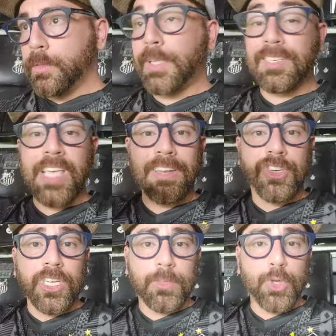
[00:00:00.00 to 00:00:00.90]
Tá
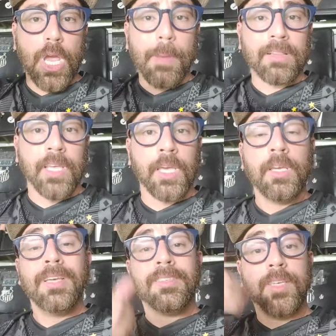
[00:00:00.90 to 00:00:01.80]
certíssimo de rebater.
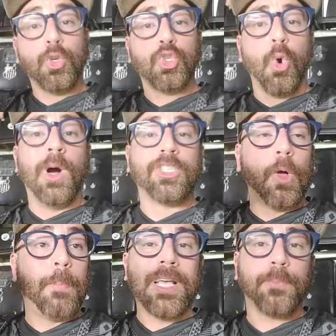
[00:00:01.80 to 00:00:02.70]
Se eu sou o
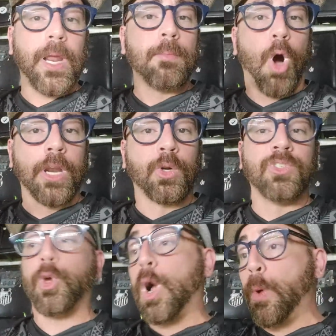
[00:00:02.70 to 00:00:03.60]
Ângelo, eu peço pra ir embora.
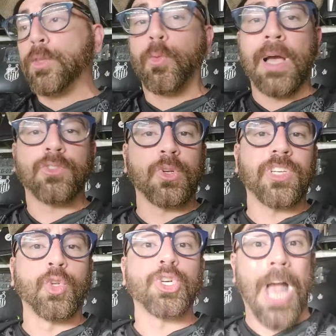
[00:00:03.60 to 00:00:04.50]
Inclusive, eu não aguento mais
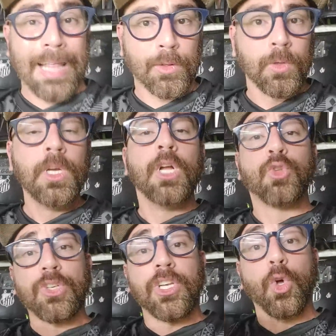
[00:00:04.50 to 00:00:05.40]
torcedor chato,
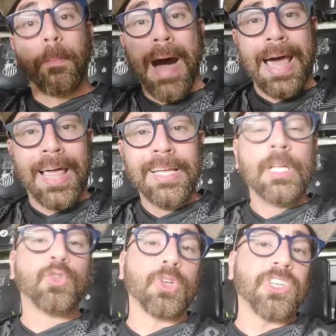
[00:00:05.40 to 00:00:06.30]
torcedor mala,
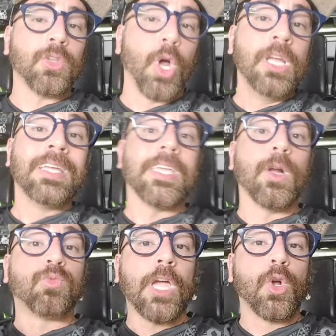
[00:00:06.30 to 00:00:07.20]
torcedor que
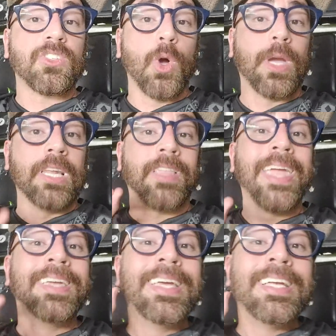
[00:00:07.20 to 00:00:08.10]
não tem noção que ele tem